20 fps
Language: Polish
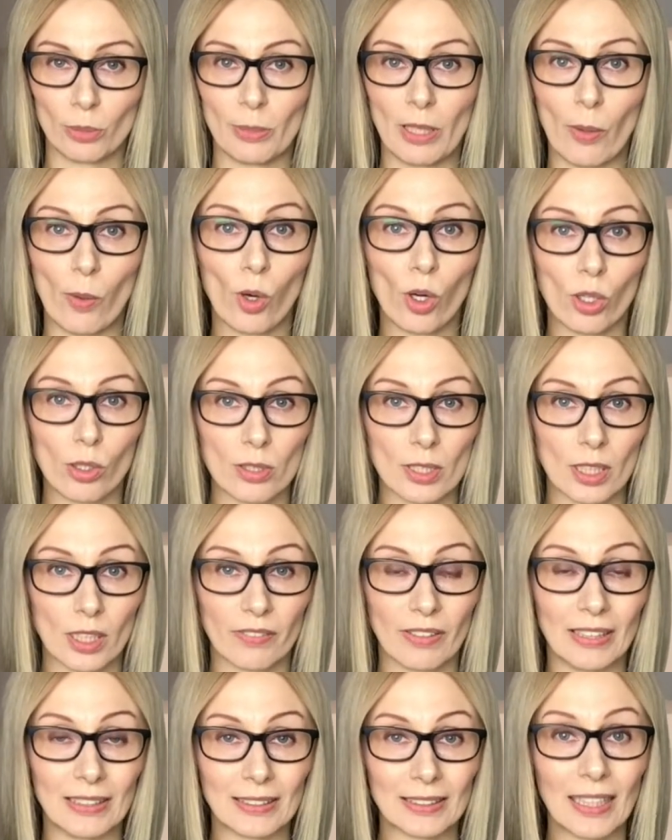miało
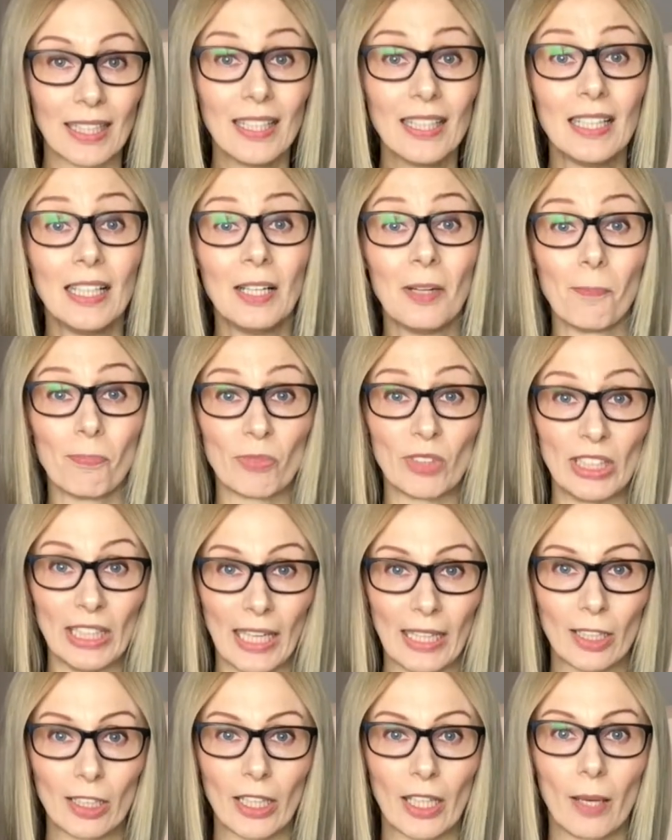konsekwencje,
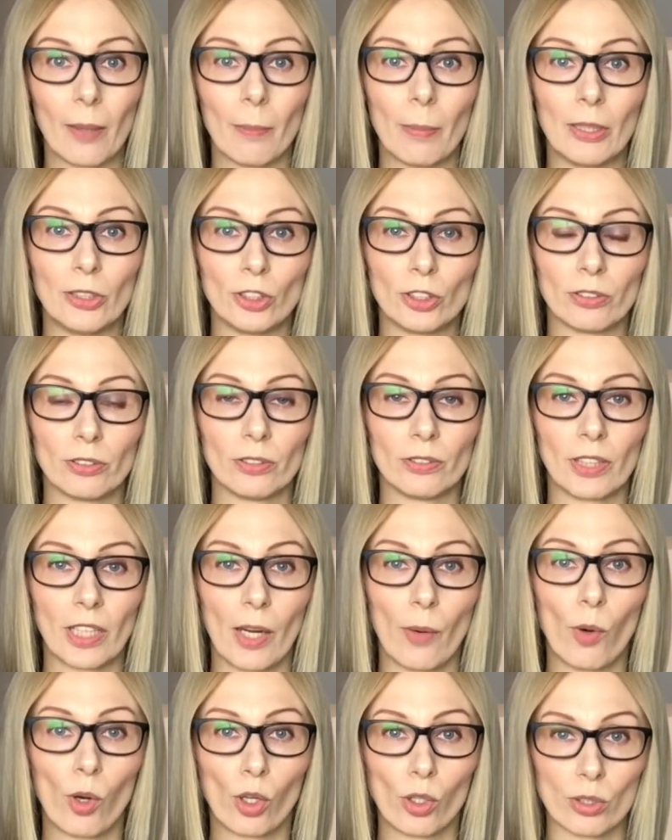jakie będzie
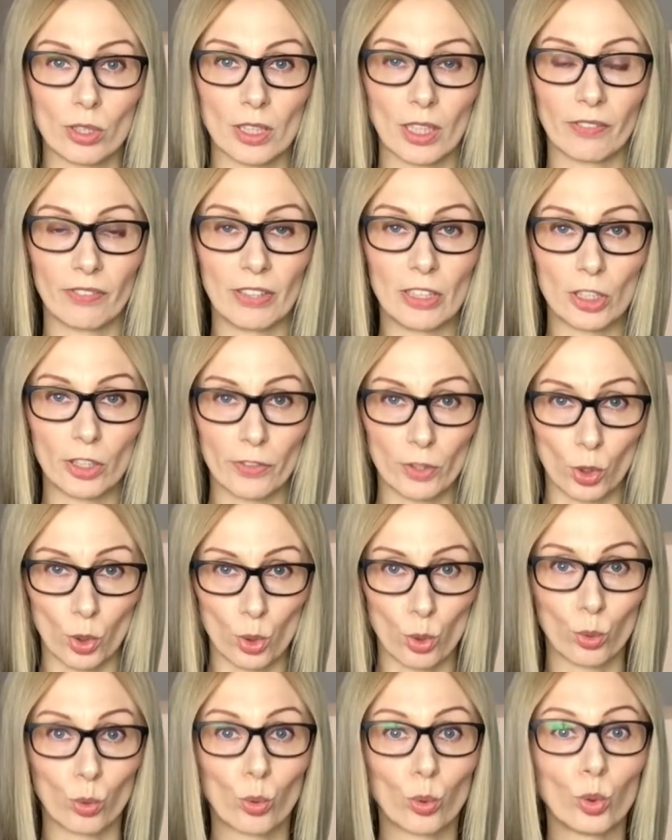wywierało konsekwencje w
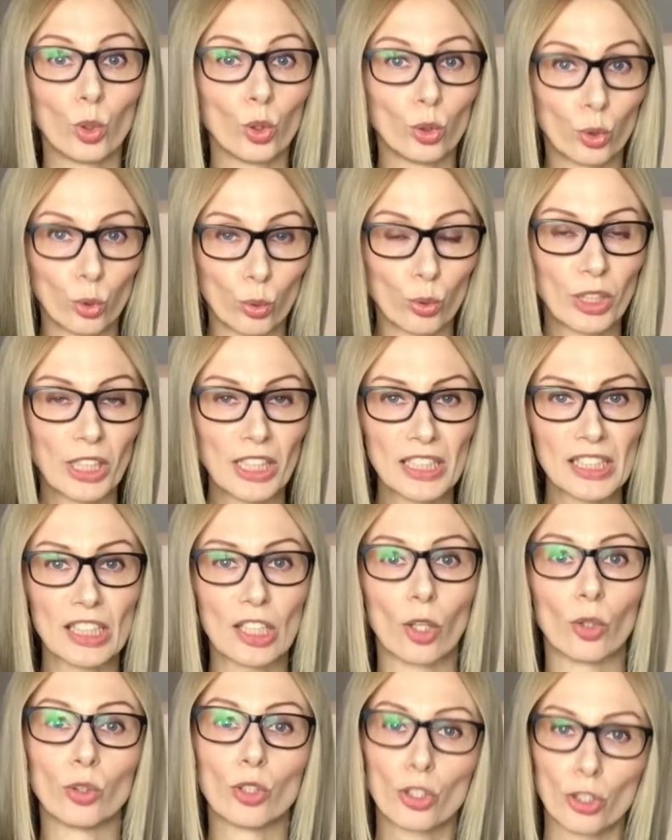stosunku do drugiej
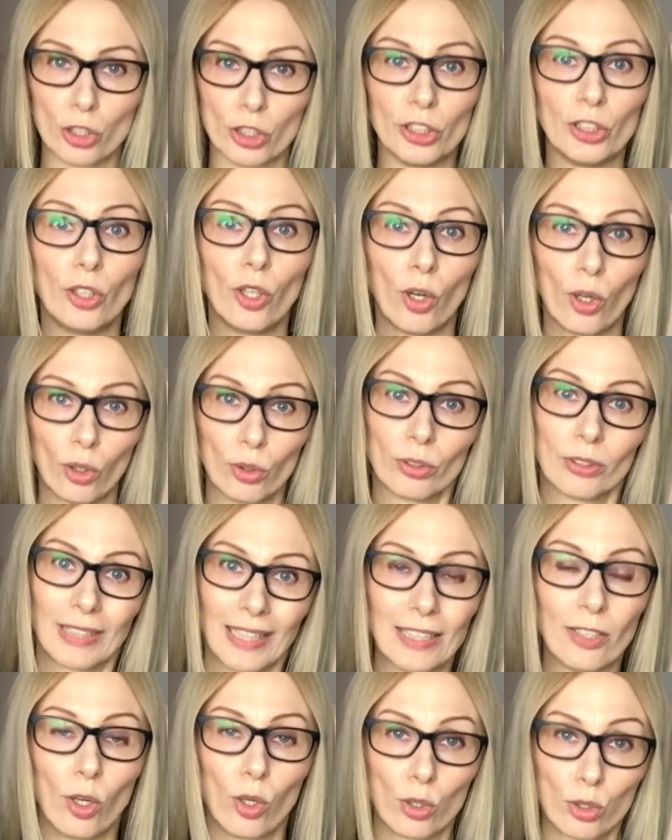strony, czyli do
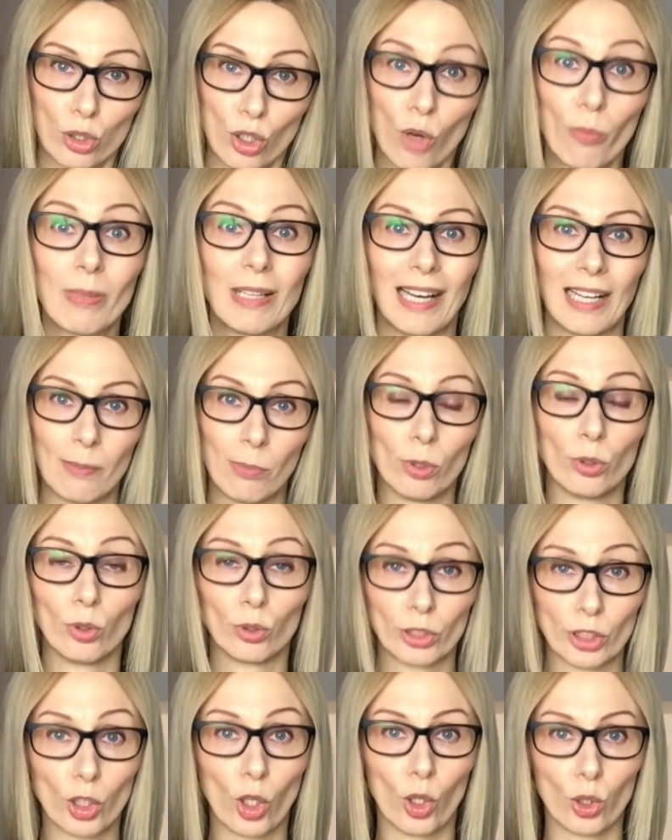tej osoby albo do
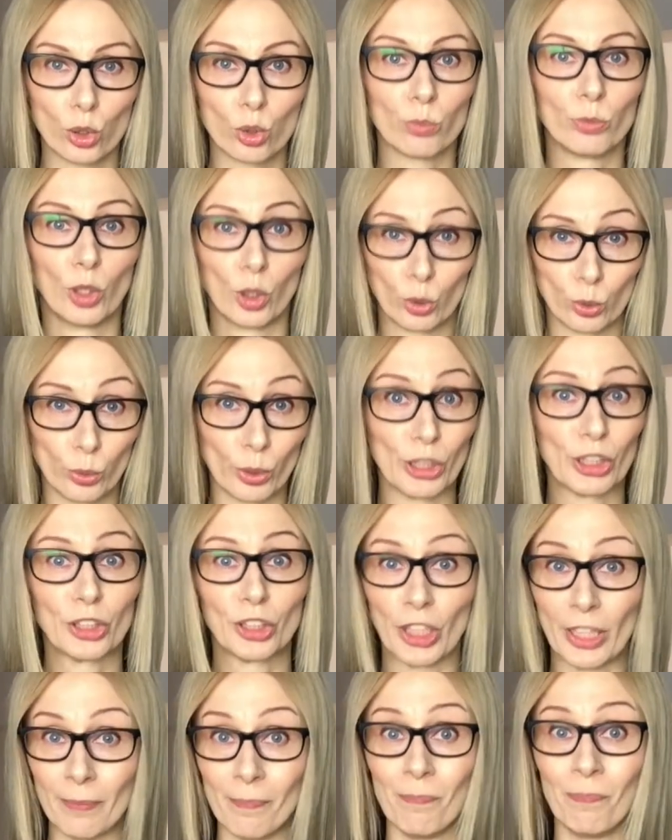tych osób, do których
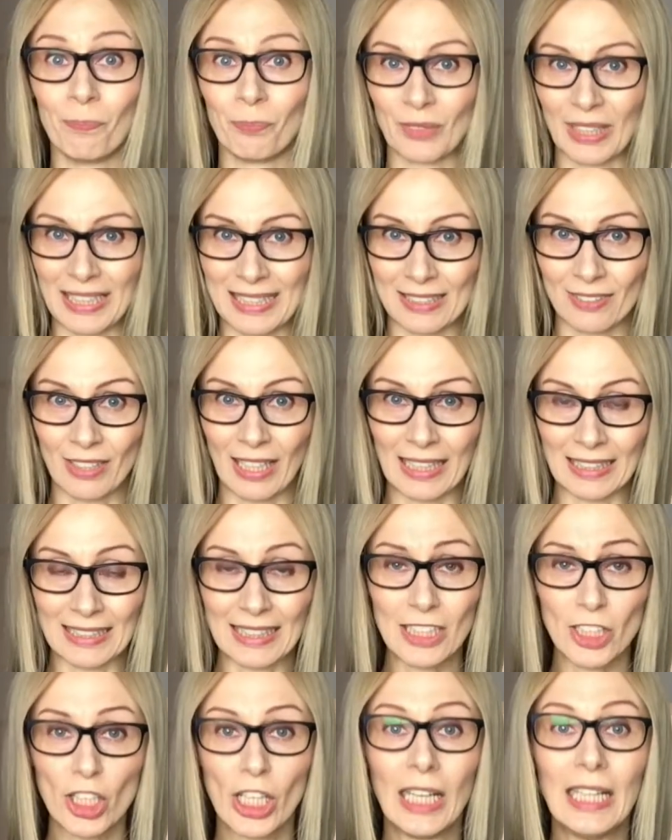się
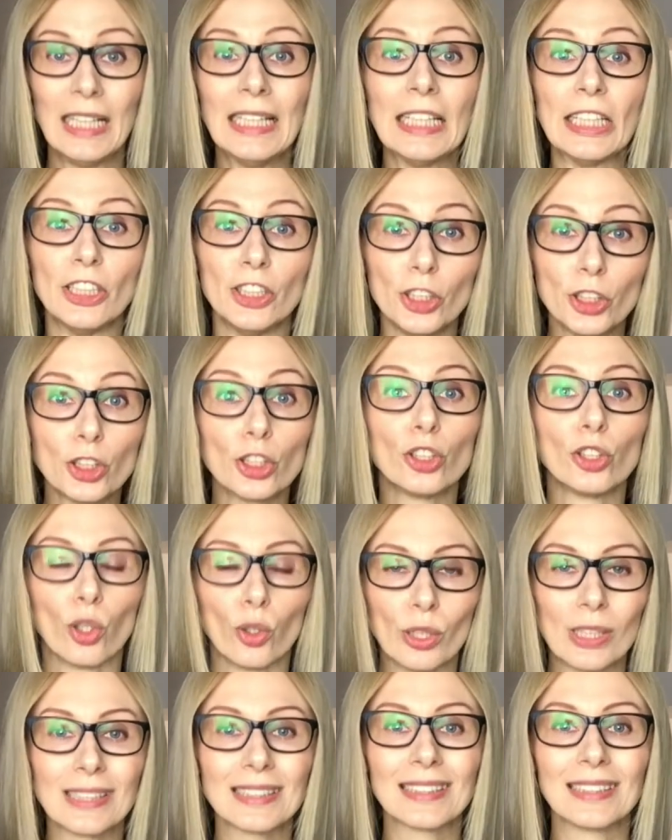zwracasz i czy to
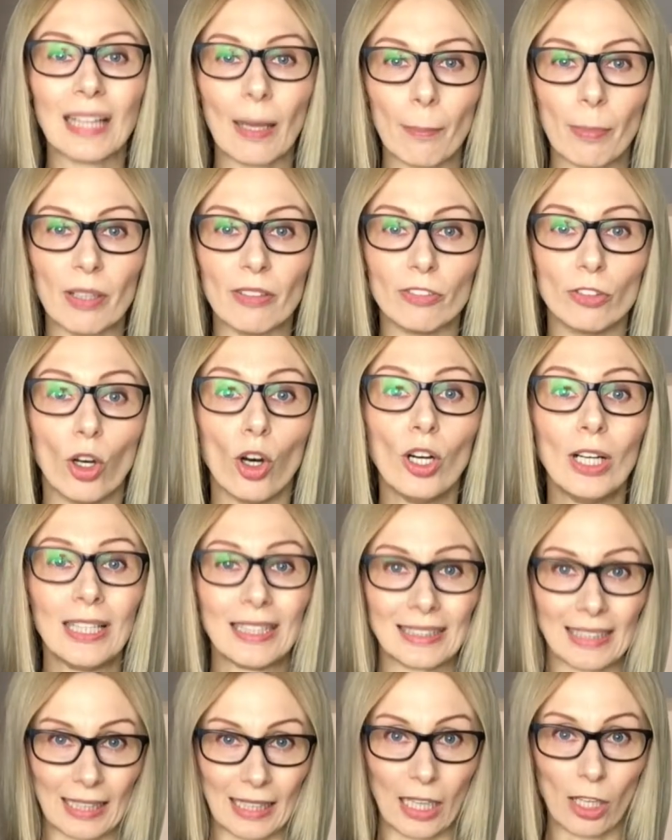jest na pewno
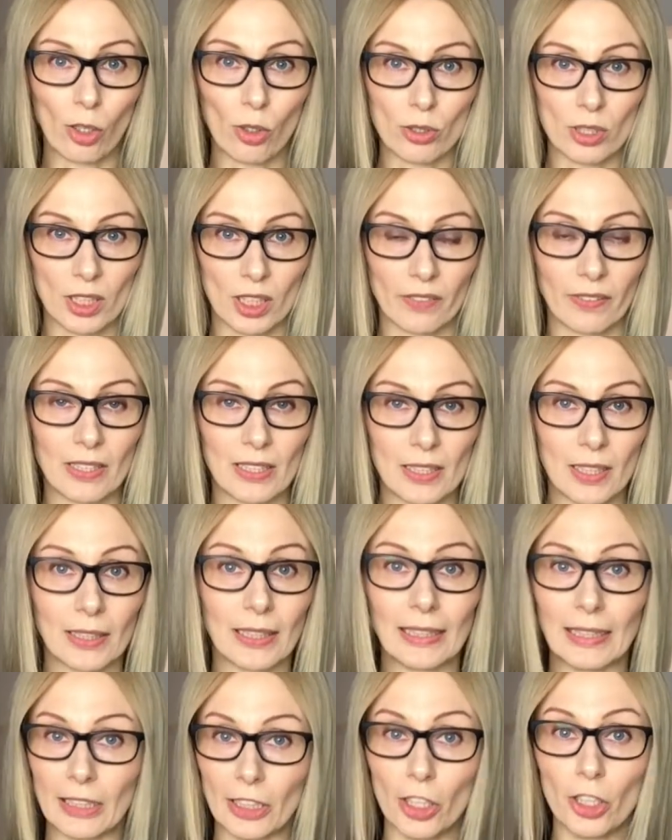taka konsekwencja, na
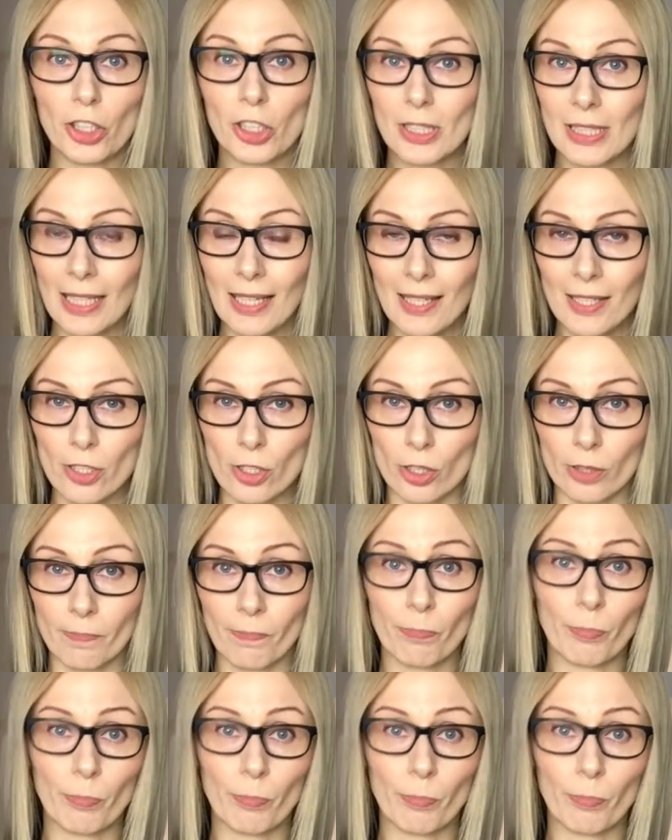jakiej ci zależy.